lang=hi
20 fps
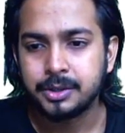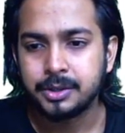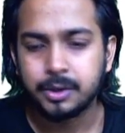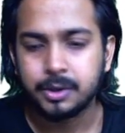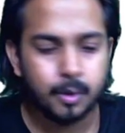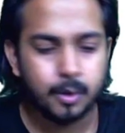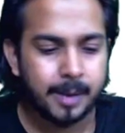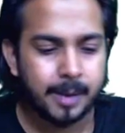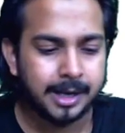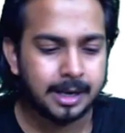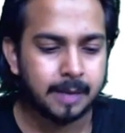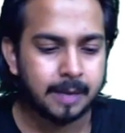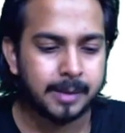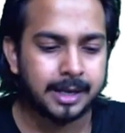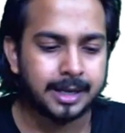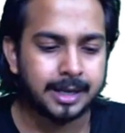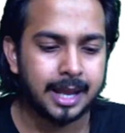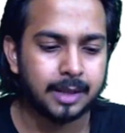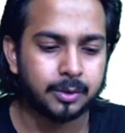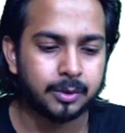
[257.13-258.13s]
यो जो मेंटल
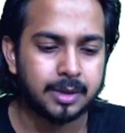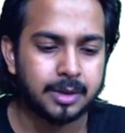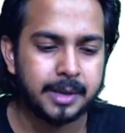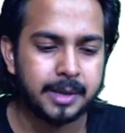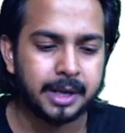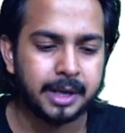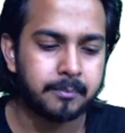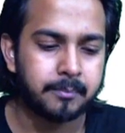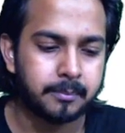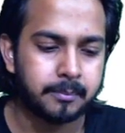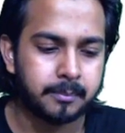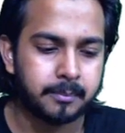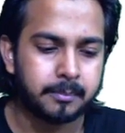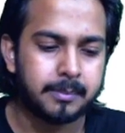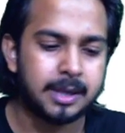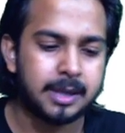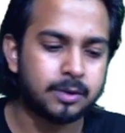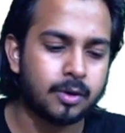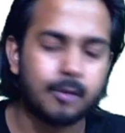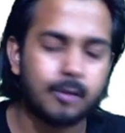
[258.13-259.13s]
मंटा है तो ये मेरे
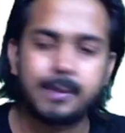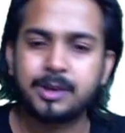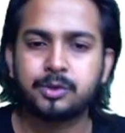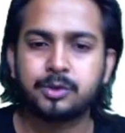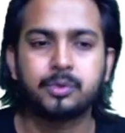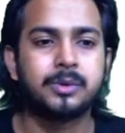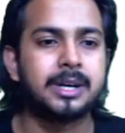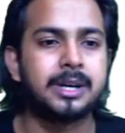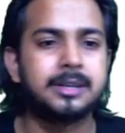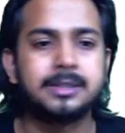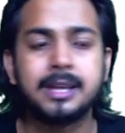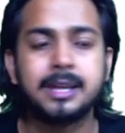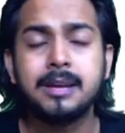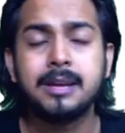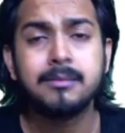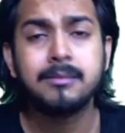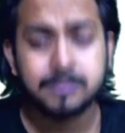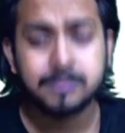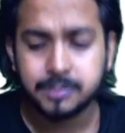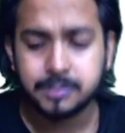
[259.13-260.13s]
बेस्ट ऑफ बेस्ट स्टूडेंट्स
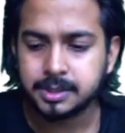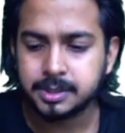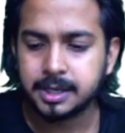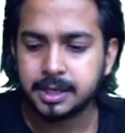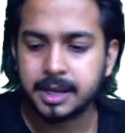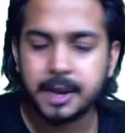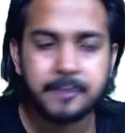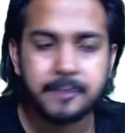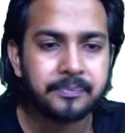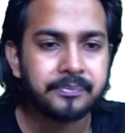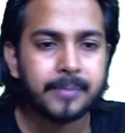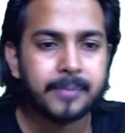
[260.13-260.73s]
हैं ठीक है